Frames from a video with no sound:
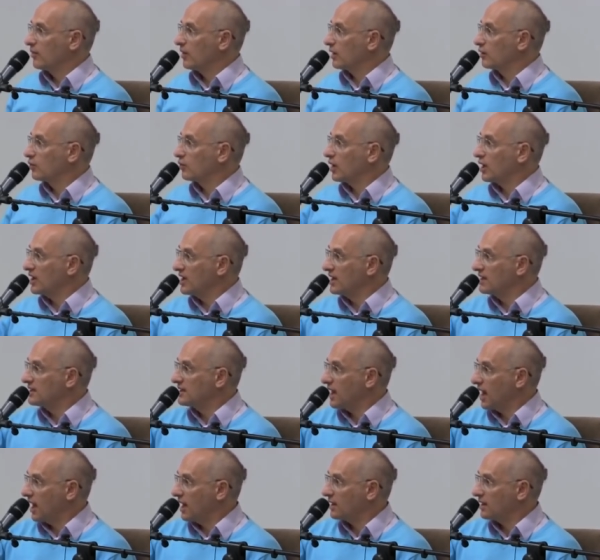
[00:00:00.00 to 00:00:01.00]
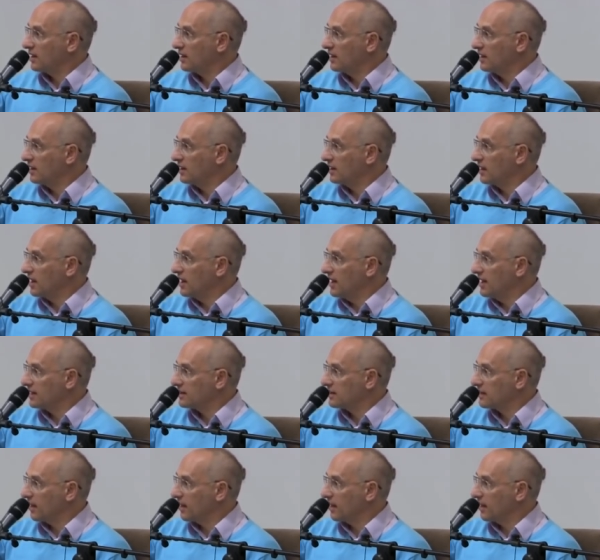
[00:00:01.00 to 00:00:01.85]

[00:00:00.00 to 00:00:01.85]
Говорит, туда нельзя, это, это лес,